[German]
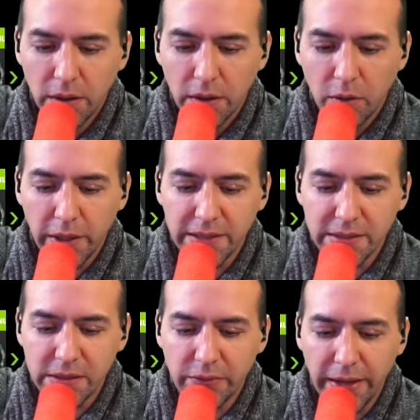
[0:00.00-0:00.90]
Ah, hier
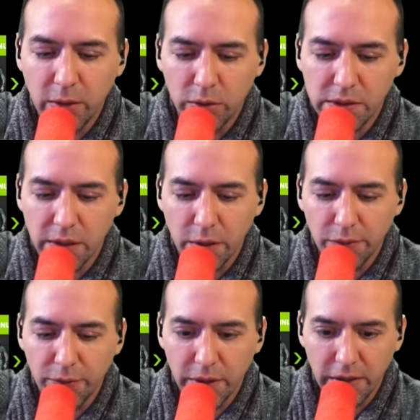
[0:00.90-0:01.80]
sind zwei Codes
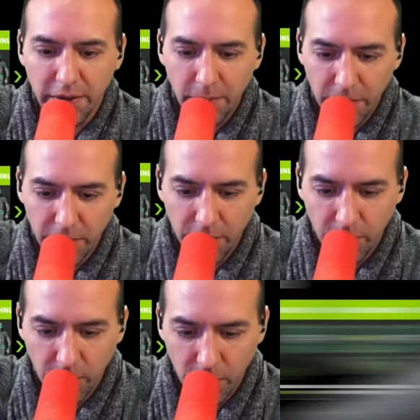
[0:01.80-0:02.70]
drauf. Okay, warte mal.
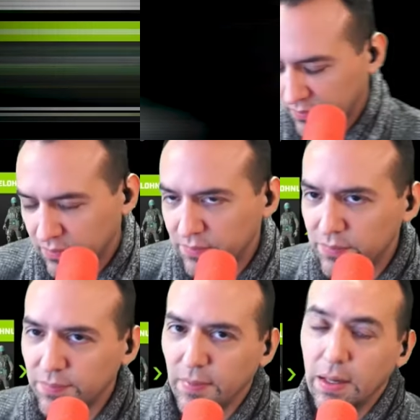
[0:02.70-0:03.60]

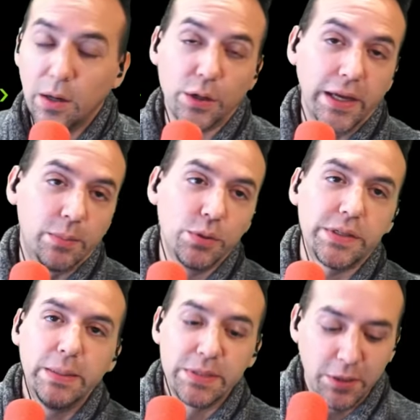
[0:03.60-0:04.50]
Okay, ich
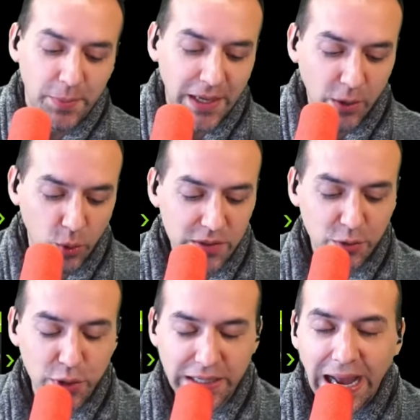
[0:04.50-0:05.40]
musste eben selber mal nachgucken. Es sind
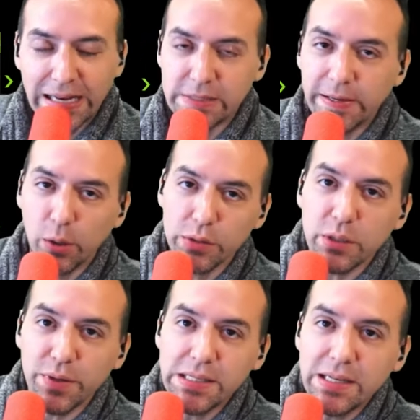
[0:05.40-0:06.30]
natürlich keine zwei Codes
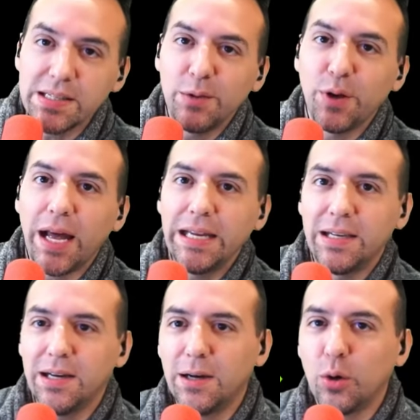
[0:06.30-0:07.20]
gewesen. Das ist einfach ein
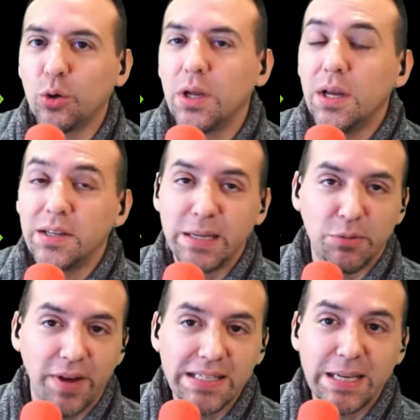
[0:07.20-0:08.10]
langer Code. Der
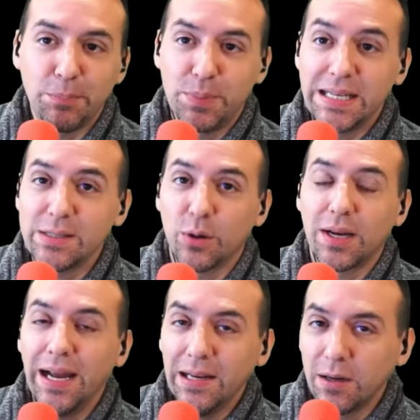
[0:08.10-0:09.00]
Beweis, ich habe bis jetzt noch
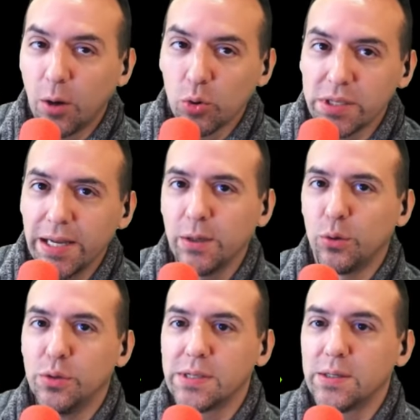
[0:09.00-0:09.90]
keine Codes
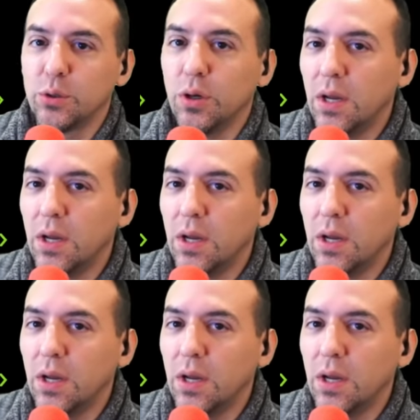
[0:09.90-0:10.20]
eingelöst. Also